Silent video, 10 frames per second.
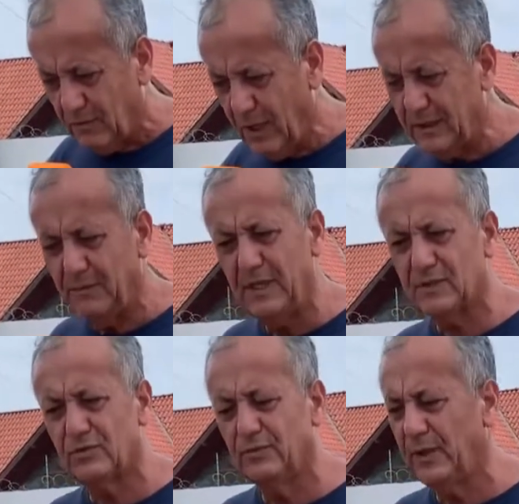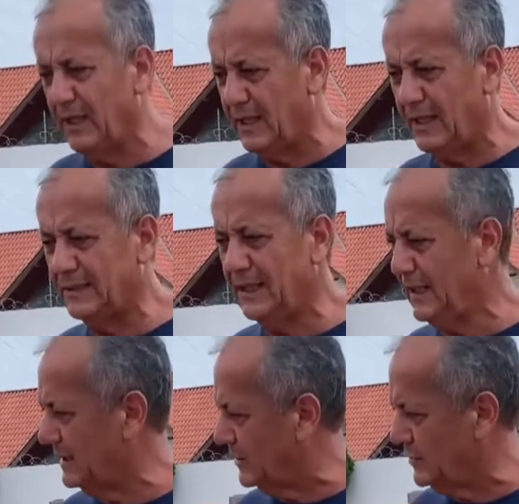quando a minha sobrinha
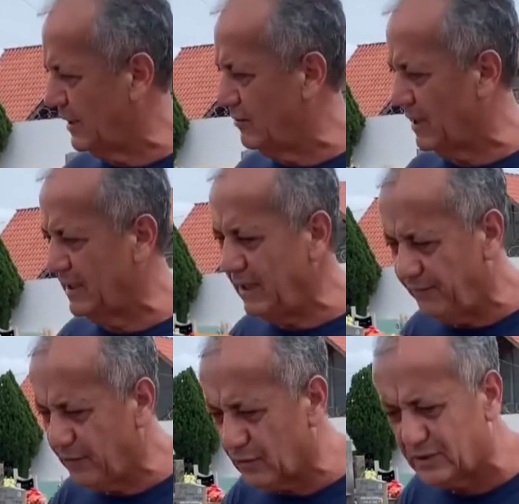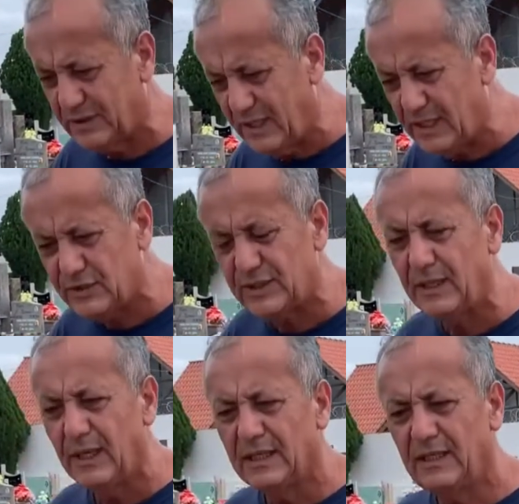Adelita chegou aqui, ficou
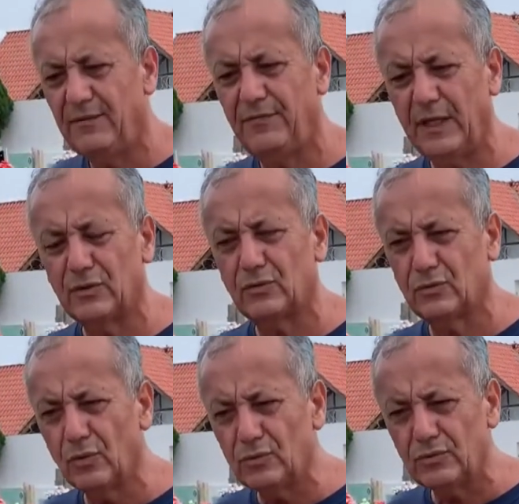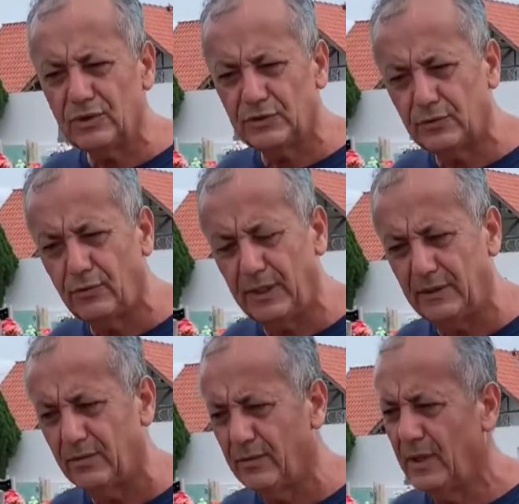triste de ver tudo
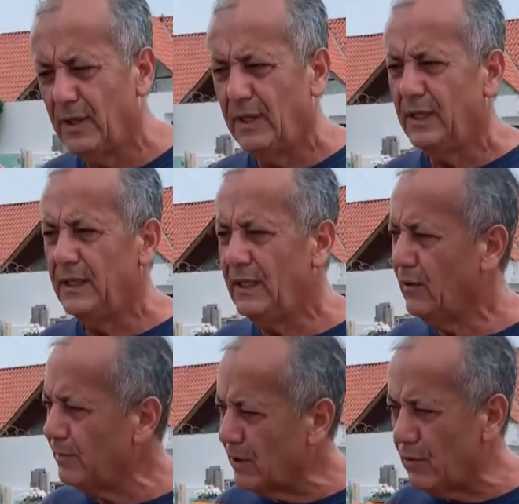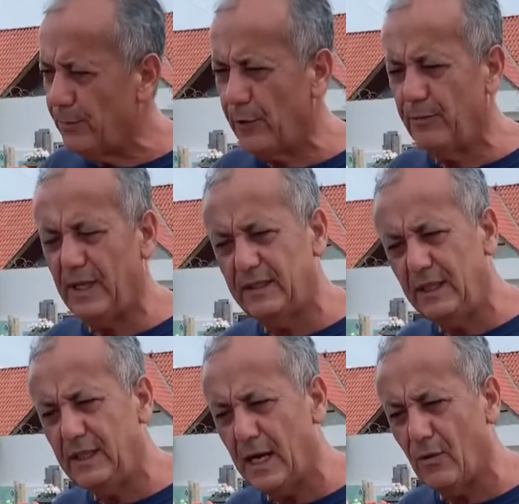destruído. E eu me
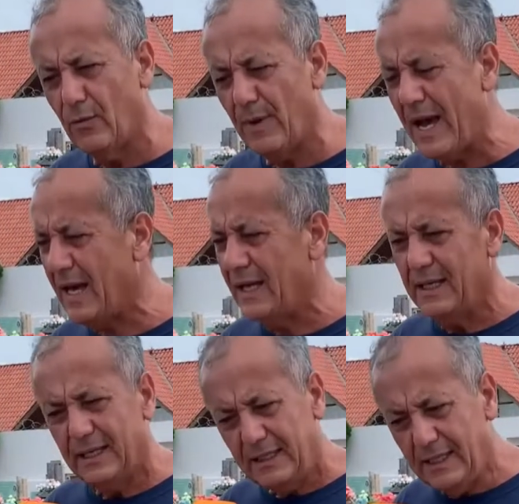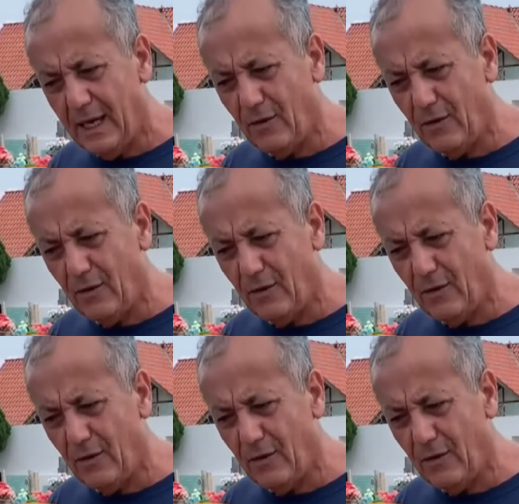comprometi em arrumar e